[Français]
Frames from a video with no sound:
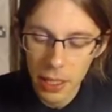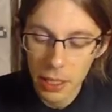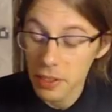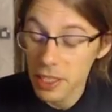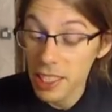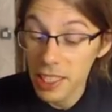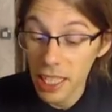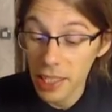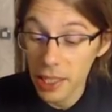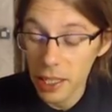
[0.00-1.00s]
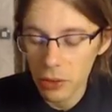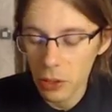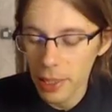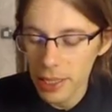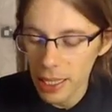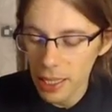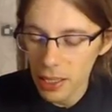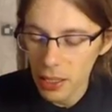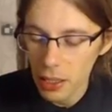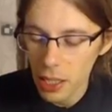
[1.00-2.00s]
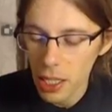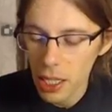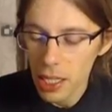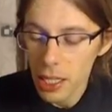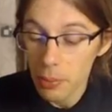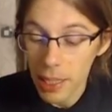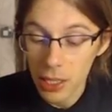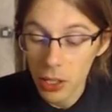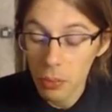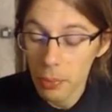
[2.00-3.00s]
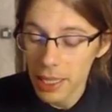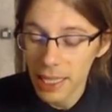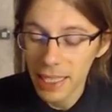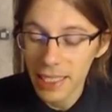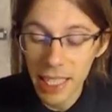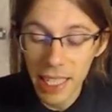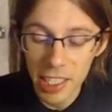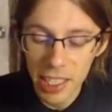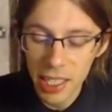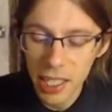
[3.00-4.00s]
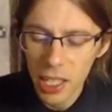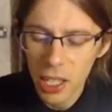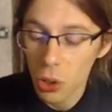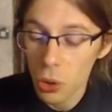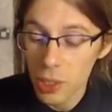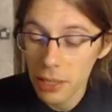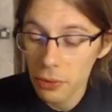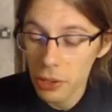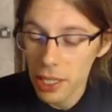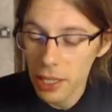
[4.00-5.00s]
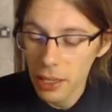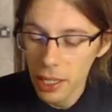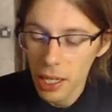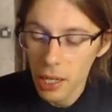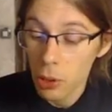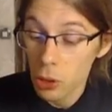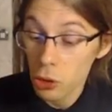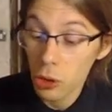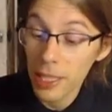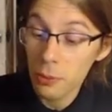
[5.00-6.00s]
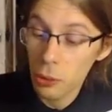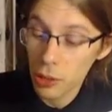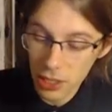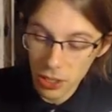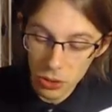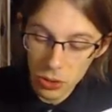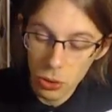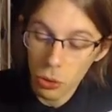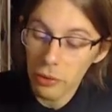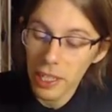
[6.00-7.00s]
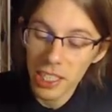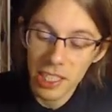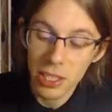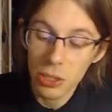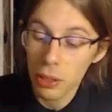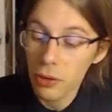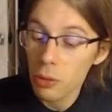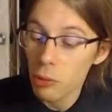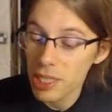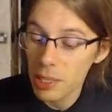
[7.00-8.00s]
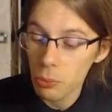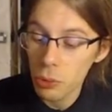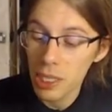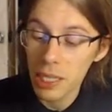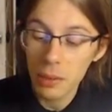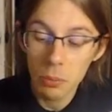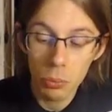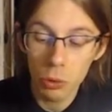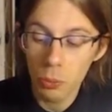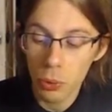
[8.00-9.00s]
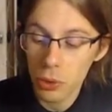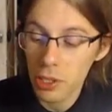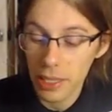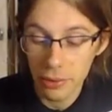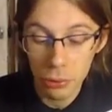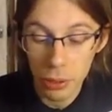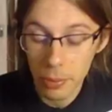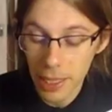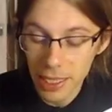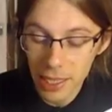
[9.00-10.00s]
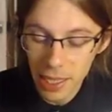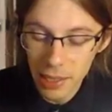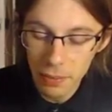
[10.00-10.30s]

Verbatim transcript: Visage jardin avant le massacre. Maintenant, par terre saccagée, rose effeuillée, plants de tomates pourrissantes, au verger, sous les framboisiers bouillis, pulpeuses des fruits piétinés.